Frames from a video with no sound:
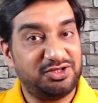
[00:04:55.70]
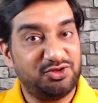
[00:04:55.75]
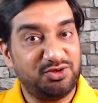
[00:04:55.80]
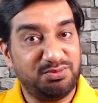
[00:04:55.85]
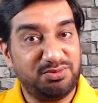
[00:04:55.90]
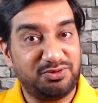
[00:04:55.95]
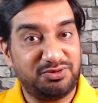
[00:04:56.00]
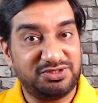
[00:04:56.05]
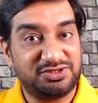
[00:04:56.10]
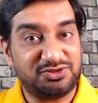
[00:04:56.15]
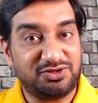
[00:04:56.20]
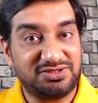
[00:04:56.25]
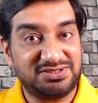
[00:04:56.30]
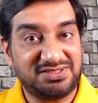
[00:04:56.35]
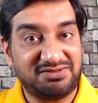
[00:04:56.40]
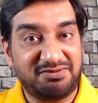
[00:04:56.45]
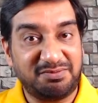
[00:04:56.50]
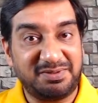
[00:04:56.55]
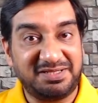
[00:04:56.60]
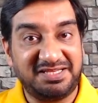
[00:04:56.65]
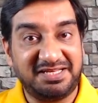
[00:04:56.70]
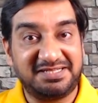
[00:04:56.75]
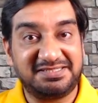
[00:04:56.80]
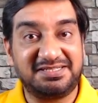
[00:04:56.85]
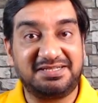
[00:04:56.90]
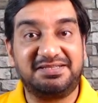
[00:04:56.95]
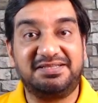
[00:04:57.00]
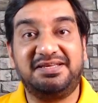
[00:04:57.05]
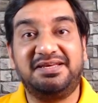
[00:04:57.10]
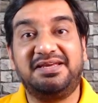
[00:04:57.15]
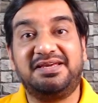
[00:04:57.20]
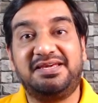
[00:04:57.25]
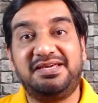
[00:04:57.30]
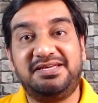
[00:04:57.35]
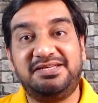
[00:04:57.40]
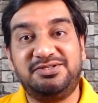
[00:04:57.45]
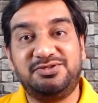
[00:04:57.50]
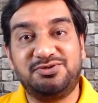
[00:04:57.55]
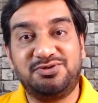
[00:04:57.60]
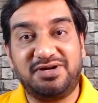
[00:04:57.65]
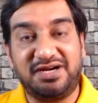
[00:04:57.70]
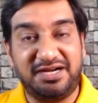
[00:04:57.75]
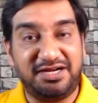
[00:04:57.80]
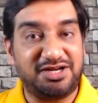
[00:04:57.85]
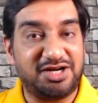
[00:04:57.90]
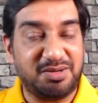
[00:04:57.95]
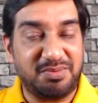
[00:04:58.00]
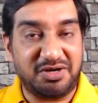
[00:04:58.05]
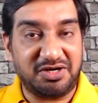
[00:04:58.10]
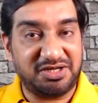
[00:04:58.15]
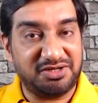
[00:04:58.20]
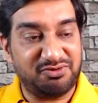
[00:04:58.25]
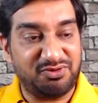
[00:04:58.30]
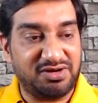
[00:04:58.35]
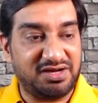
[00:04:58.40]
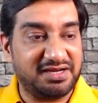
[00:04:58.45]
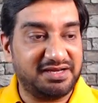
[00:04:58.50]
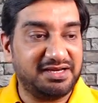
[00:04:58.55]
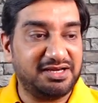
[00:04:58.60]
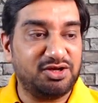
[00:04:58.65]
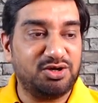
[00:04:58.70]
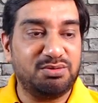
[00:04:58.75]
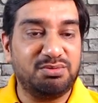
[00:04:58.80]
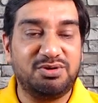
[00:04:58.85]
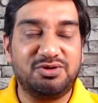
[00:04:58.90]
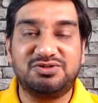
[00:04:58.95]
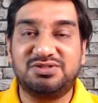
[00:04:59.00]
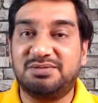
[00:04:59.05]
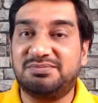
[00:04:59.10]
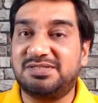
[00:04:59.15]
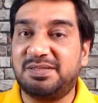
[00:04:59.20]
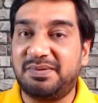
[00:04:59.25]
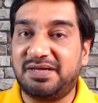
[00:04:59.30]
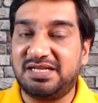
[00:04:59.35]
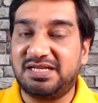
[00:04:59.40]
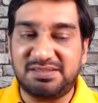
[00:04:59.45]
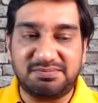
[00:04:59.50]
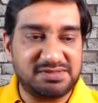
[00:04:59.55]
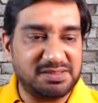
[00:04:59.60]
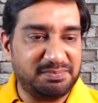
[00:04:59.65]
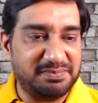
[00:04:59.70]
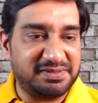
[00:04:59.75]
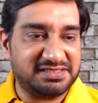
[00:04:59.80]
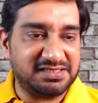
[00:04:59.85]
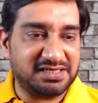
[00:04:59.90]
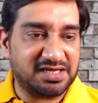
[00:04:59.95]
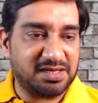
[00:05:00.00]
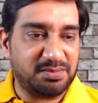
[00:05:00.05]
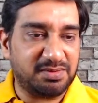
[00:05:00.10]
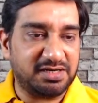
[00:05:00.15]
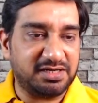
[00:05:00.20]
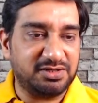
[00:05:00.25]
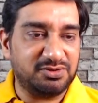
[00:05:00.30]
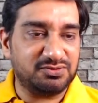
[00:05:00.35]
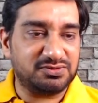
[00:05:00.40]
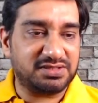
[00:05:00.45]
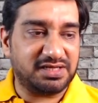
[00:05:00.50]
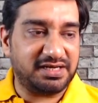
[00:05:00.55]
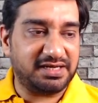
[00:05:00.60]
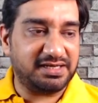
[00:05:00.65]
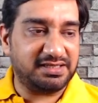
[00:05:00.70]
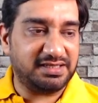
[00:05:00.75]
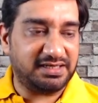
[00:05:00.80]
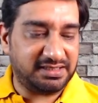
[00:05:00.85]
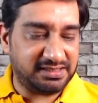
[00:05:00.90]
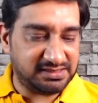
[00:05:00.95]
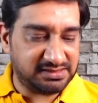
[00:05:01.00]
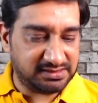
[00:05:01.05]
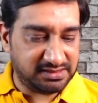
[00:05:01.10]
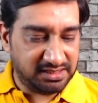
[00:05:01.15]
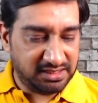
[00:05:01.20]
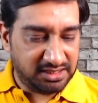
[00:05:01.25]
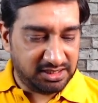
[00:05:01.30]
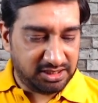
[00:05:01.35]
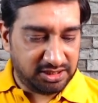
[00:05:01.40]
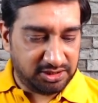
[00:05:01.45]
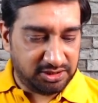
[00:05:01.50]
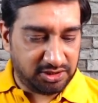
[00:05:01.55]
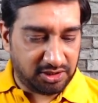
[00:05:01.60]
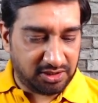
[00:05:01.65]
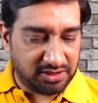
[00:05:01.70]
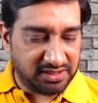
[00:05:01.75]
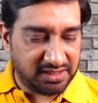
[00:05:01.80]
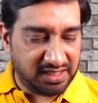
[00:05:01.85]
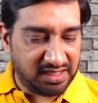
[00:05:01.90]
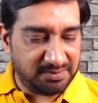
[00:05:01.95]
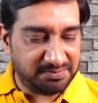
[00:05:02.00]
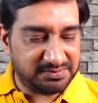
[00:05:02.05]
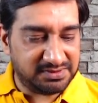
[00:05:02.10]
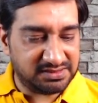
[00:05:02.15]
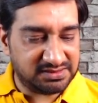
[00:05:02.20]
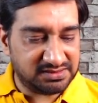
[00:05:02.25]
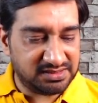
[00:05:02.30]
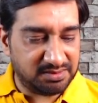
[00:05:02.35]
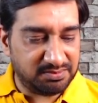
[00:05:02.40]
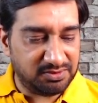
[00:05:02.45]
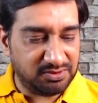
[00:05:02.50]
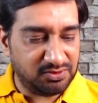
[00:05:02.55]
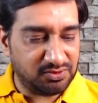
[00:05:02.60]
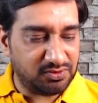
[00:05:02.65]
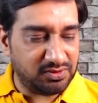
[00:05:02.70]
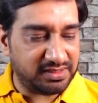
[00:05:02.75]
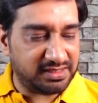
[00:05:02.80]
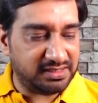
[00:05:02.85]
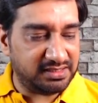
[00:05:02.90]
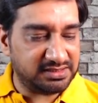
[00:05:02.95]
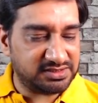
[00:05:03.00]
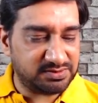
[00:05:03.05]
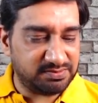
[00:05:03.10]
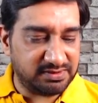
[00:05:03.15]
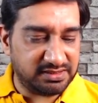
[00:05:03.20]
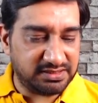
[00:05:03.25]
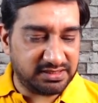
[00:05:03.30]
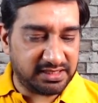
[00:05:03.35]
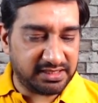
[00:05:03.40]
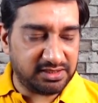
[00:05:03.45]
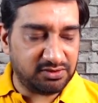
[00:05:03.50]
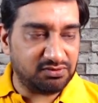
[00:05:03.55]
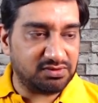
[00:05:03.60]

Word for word: तो हम लोग डिस्कॉट सर्वर पर देख सकते हैं कि जो हैदराबाद है वो आ गया और हम लोग सबसे पहले सबसे बेसिक कमांड यूज़ करेंगे दैट इज़ डॉट हेल्प जिससे हम लोगों को एक लिस्ट मिल जाएगी उन